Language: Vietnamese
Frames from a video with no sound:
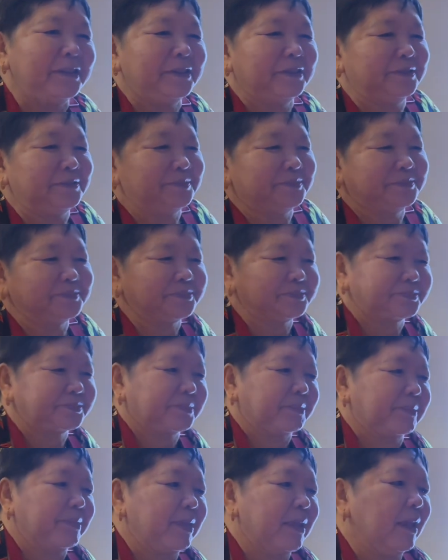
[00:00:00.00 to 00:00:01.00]
tao
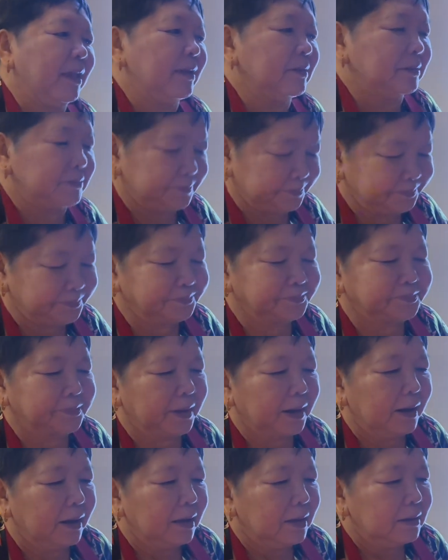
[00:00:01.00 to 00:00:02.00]
ăn không
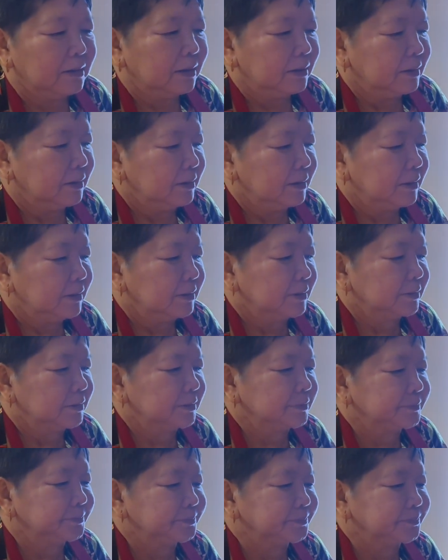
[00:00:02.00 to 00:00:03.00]
ăn mua đi chất